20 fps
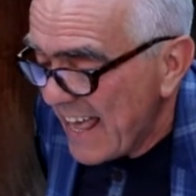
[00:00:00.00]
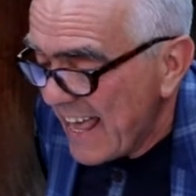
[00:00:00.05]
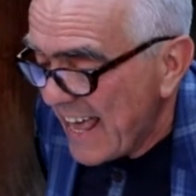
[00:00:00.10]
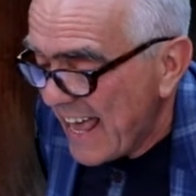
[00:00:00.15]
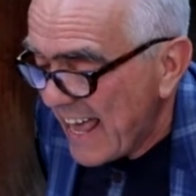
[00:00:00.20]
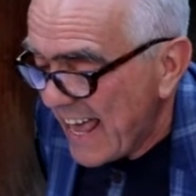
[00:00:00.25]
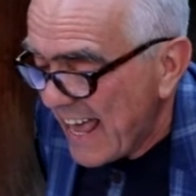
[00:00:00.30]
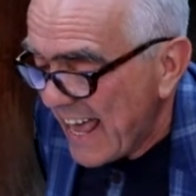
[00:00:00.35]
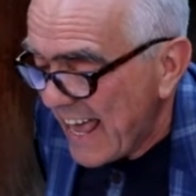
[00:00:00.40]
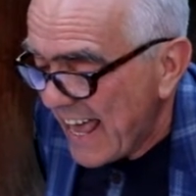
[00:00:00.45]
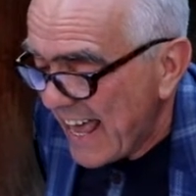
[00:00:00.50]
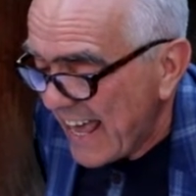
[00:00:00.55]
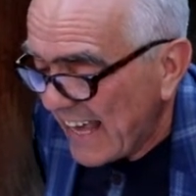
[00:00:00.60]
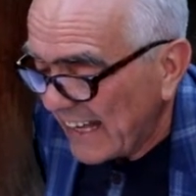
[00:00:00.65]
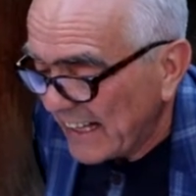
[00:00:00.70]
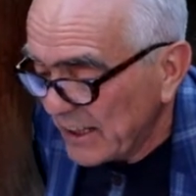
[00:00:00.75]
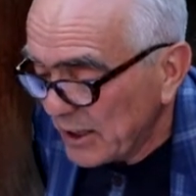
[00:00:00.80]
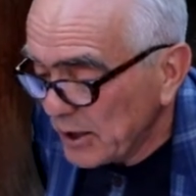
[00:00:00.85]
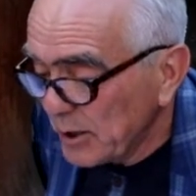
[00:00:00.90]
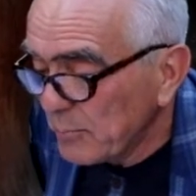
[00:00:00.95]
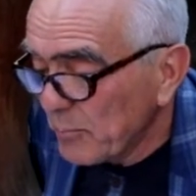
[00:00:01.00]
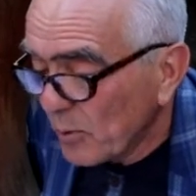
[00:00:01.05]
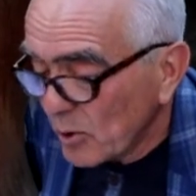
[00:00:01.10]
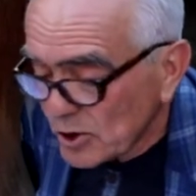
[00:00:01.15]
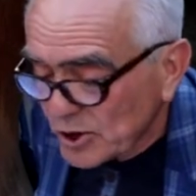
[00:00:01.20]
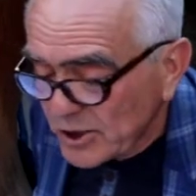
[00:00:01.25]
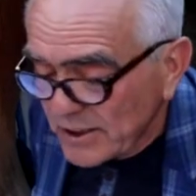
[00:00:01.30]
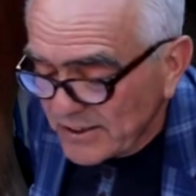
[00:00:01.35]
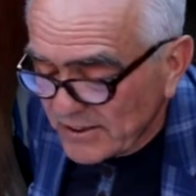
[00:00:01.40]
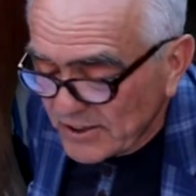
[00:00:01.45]
E, I
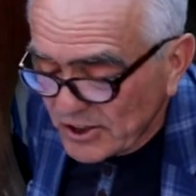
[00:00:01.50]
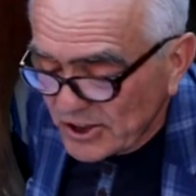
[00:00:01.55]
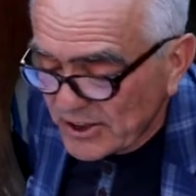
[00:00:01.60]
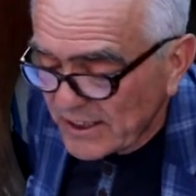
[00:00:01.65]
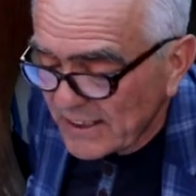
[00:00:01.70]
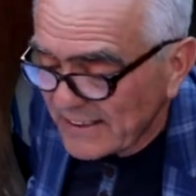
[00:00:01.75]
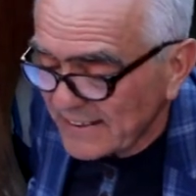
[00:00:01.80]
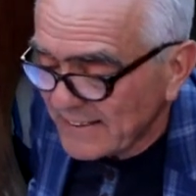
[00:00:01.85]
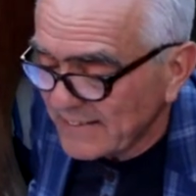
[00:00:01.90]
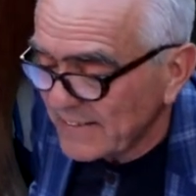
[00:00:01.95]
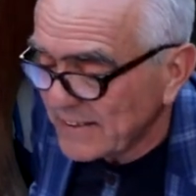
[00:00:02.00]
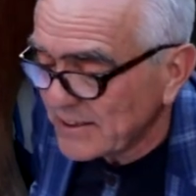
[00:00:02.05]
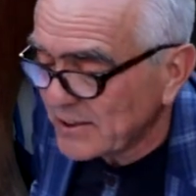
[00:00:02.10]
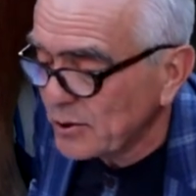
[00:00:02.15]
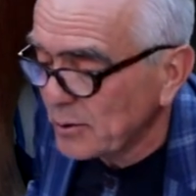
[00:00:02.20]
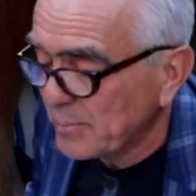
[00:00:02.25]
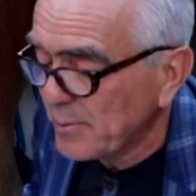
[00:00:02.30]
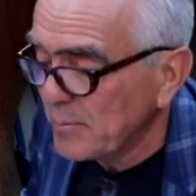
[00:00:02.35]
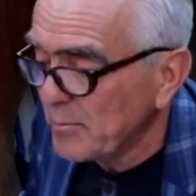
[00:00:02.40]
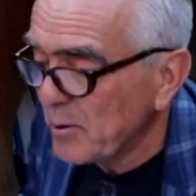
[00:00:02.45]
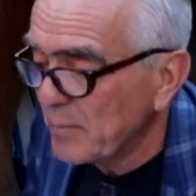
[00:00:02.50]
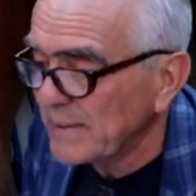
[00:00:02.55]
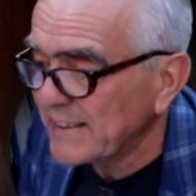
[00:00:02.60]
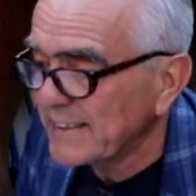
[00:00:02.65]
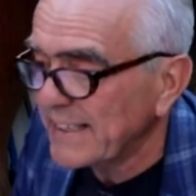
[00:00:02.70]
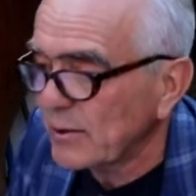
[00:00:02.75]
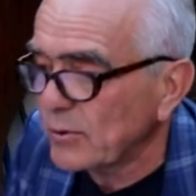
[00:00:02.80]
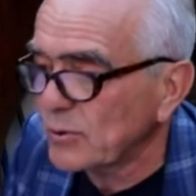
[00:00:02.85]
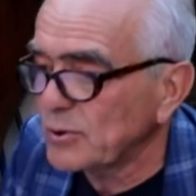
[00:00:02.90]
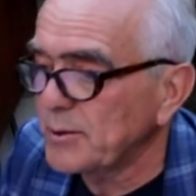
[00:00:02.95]
może dzisiaj jest dobry
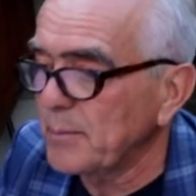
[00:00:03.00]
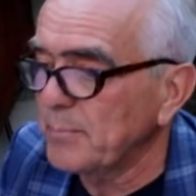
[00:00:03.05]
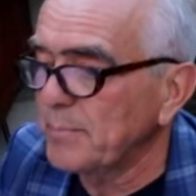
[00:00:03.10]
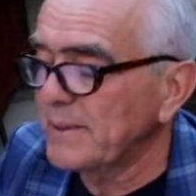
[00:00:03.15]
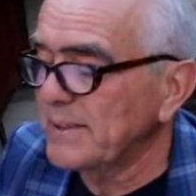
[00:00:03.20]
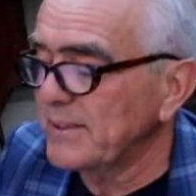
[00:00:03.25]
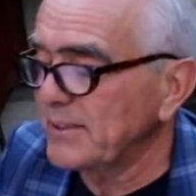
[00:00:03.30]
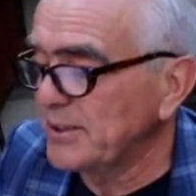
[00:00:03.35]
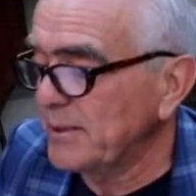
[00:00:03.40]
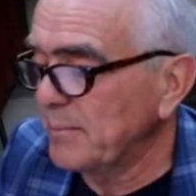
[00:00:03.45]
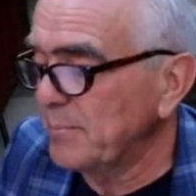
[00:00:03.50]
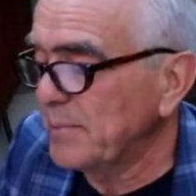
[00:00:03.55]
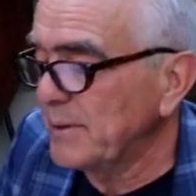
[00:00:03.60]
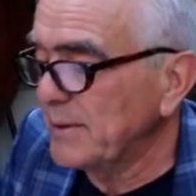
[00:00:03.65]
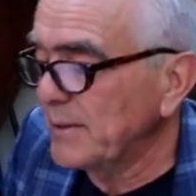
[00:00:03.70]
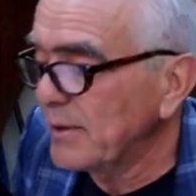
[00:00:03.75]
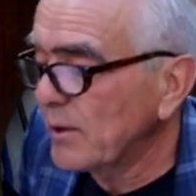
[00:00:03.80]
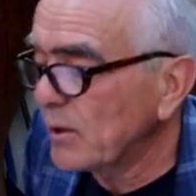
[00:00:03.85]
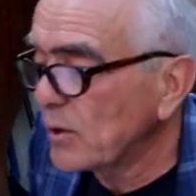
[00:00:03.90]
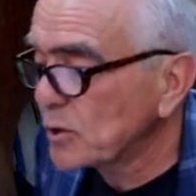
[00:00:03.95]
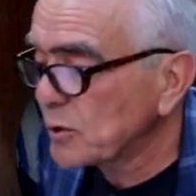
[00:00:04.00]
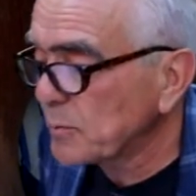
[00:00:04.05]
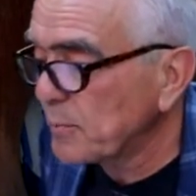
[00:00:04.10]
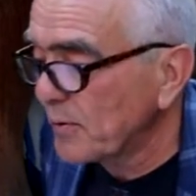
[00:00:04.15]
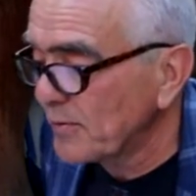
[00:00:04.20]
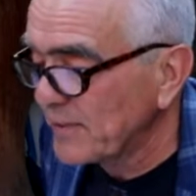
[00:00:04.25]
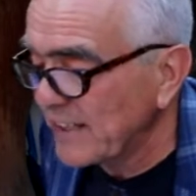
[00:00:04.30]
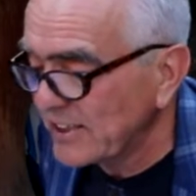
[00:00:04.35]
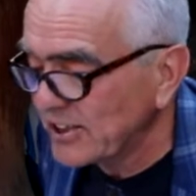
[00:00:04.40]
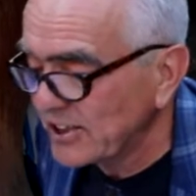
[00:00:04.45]
moment na to, żeby, żeby
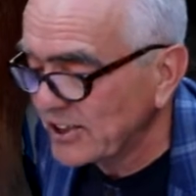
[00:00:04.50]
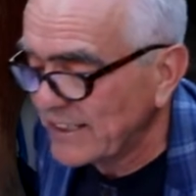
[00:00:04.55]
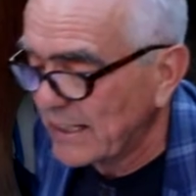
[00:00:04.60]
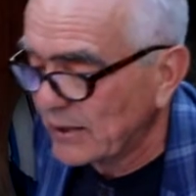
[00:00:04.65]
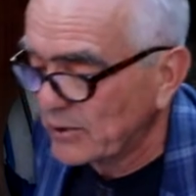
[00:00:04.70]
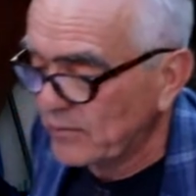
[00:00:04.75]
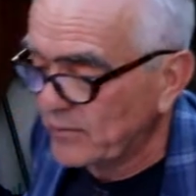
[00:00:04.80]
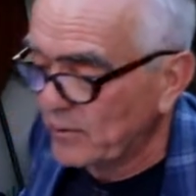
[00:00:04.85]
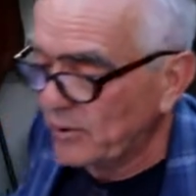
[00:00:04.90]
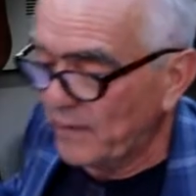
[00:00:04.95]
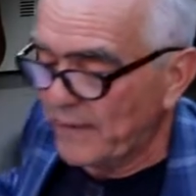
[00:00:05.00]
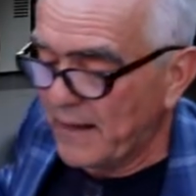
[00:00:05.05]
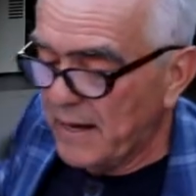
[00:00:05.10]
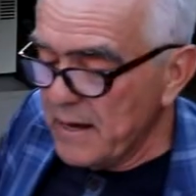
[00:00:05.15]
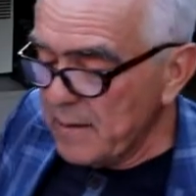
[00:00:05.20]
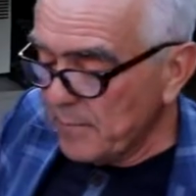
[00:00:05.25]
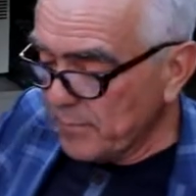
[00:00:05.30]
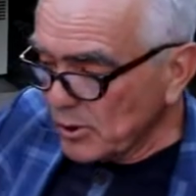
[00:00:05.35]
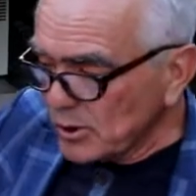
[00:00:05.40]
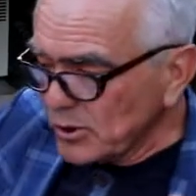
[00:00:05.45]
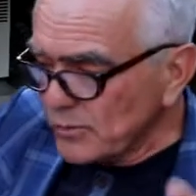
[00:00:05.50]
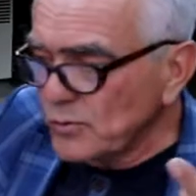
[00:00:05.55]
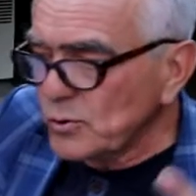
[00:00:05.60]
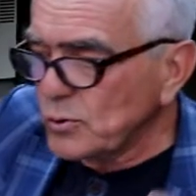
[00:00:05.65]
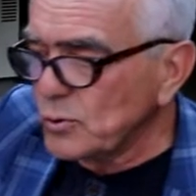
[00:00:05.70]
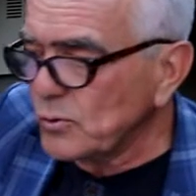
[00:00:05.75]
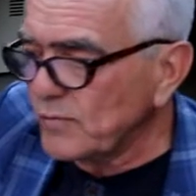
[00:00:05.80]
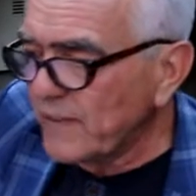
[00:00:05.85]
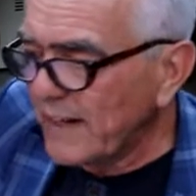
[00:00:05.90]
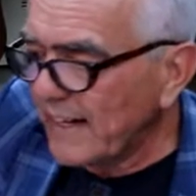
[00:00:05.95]
odpowiedzieć, jak to wygląda. Proszę
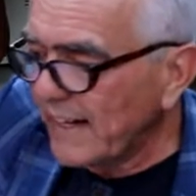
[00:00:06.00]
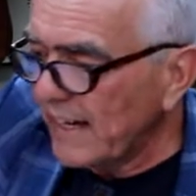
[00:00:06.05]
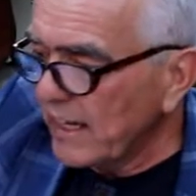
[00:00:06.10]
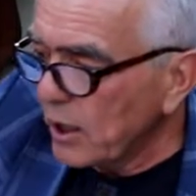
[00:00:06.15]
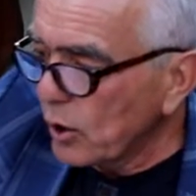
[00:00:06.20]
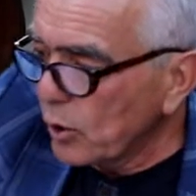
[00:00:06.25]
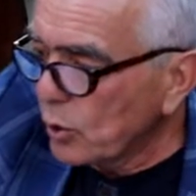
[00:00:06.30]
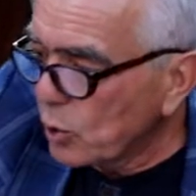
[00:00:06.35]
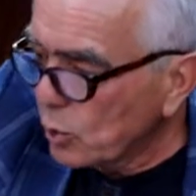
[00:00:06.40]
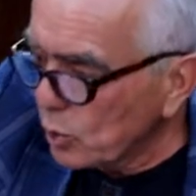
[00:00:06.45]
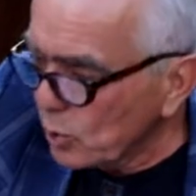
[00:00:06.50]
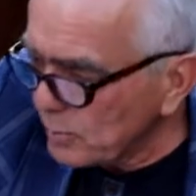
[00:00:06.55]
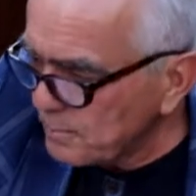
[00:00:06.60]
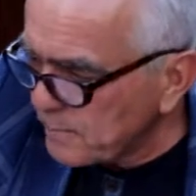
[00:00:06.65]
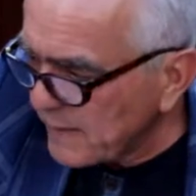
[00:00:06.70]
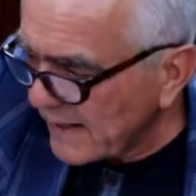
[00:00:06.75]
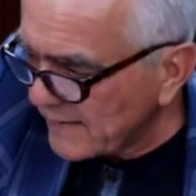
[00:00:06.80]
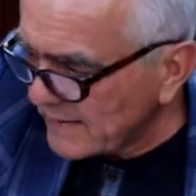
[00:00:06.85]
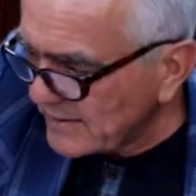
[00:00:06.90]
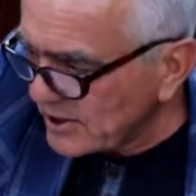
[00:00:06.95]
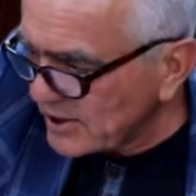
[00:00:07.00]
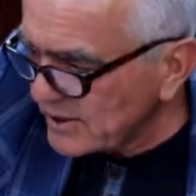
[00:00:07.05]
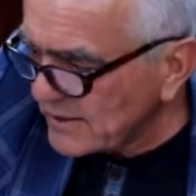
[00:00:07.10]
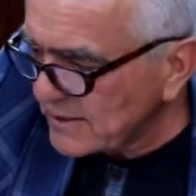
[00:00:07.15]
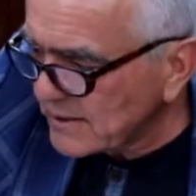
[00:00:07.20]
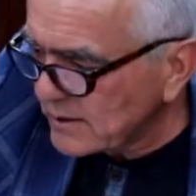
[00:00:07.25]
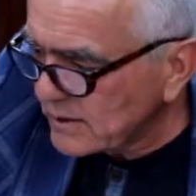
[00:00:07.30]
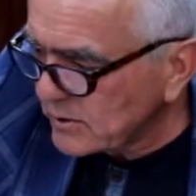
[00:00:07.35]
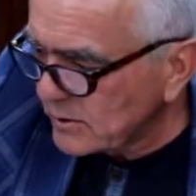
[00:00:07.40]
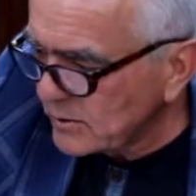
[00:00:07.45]
zwrócić uwagę, król
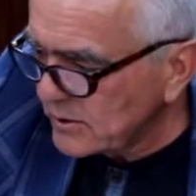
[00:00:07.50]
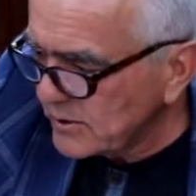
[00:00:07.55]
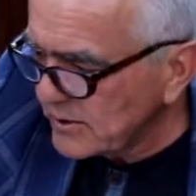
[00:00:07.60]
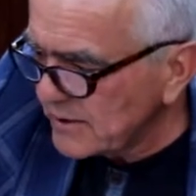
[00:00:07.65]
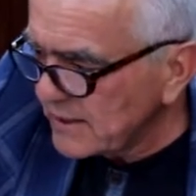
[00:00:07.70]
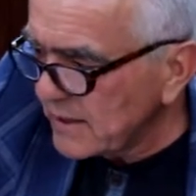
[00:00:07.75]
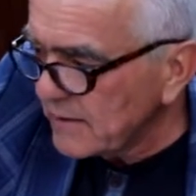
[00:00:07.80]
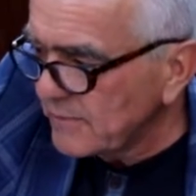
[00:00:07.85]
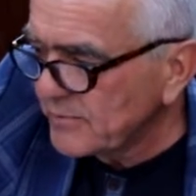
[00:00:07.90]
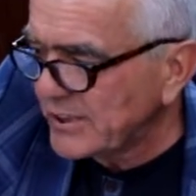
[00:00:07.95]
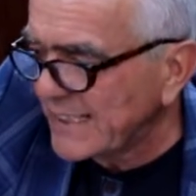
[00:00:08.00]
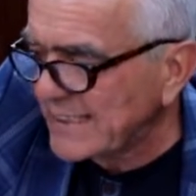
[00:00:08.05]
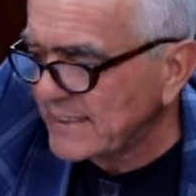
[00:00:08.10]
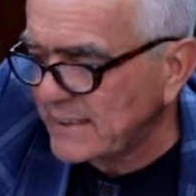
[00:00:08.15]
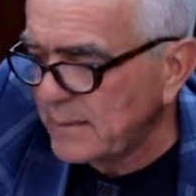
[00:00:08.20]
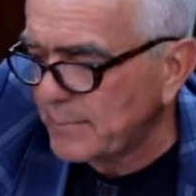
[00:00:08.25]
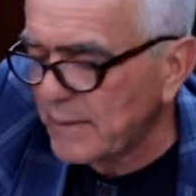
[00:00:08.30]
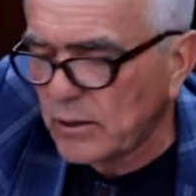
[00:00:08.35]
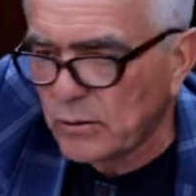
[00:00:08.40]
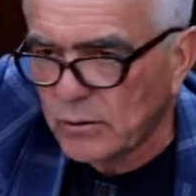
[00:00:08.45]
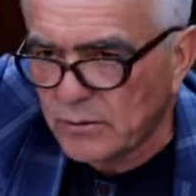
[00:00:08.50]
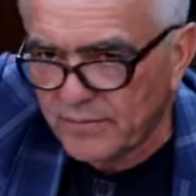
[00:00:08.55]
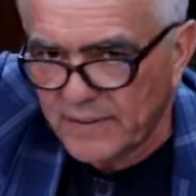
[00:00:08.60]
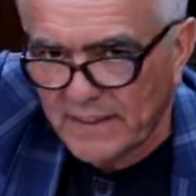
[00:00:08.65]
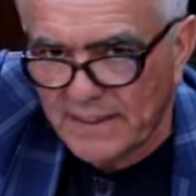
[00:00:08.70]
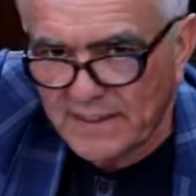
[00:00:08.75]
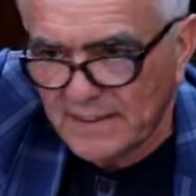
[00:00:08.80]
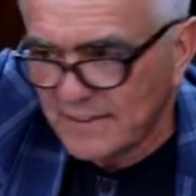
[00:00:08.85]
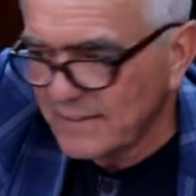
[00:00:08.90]
praktycznie stoi w siatce matowej.